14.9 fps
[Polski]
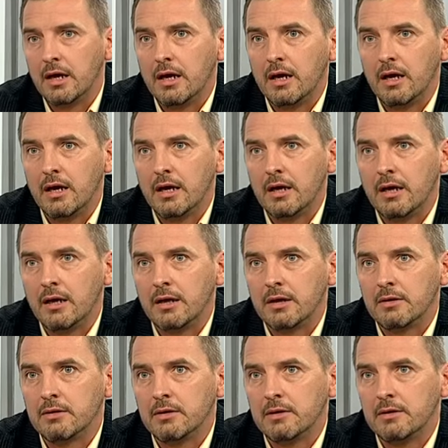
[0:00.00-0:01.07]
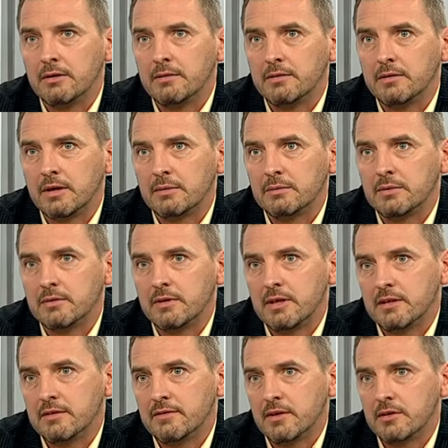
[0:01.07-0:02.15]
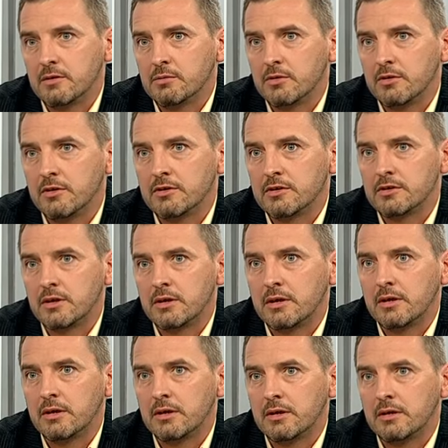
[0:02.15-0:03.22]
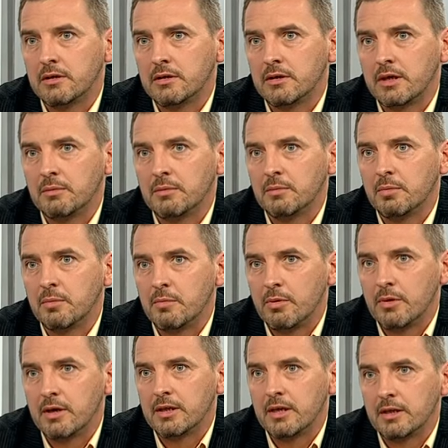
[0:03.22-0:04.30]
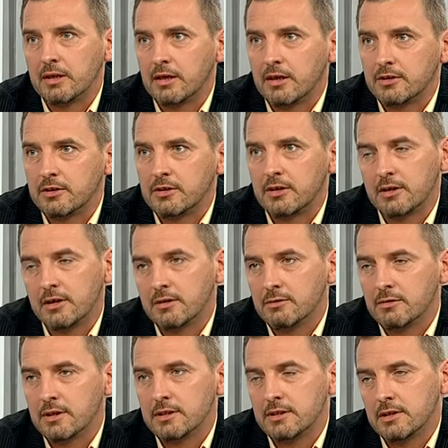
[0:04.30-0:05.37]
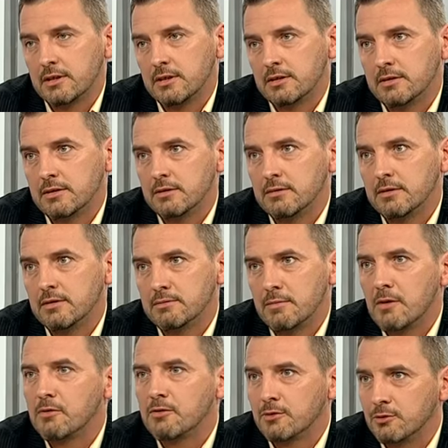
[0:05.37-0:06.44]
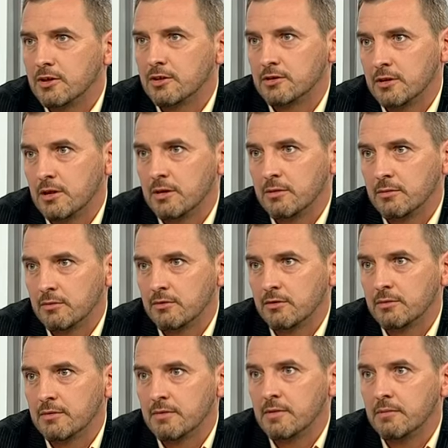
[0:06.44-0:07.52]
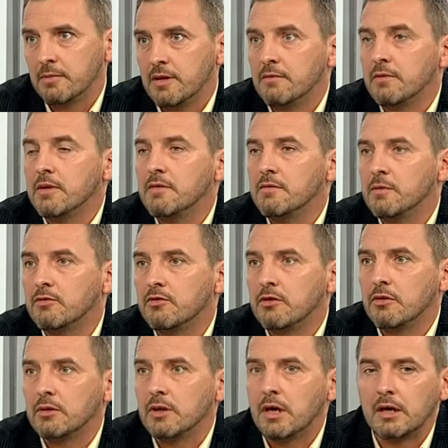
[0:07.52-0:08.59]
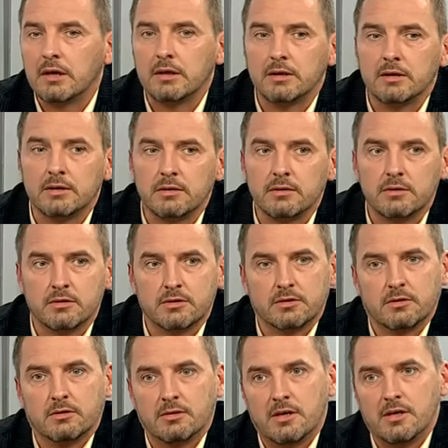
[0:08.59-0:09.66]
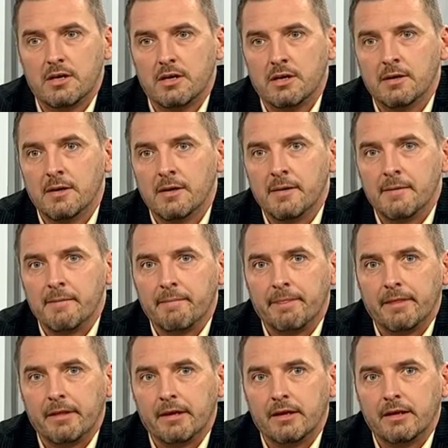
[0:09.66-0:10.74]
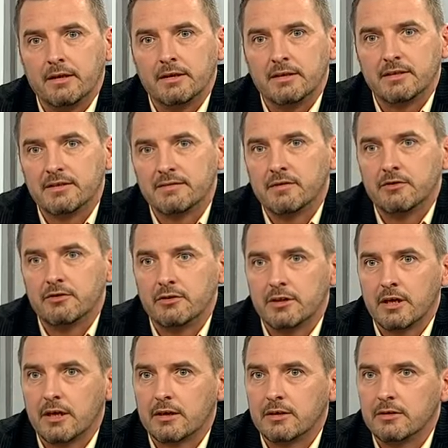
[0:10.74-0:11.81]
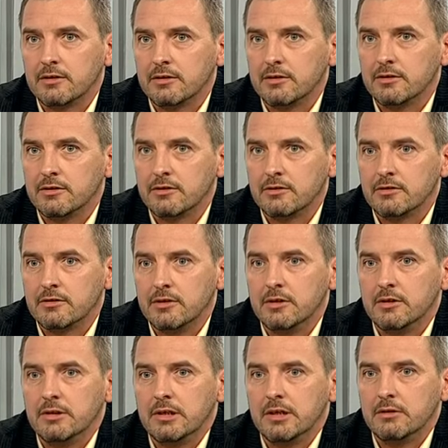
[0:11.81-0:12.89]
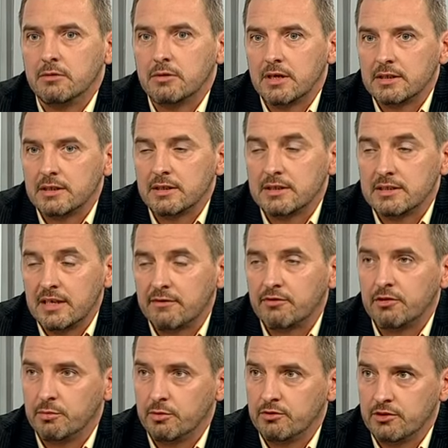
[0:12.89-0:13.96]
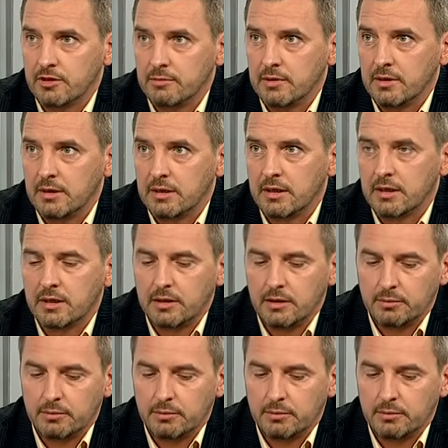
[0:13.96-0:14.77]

E, no i jakby od lat wiadomo jest, że no jakby pogadanka, czy taka edukacja jest, no jest mało skuteczna, może By, powiem. Nie, nie wiem, czy ona, e, no, czy ona nie nie, nie zawodzi, tak? Y, czyli edukacja jest zawsze potrzebna, tak?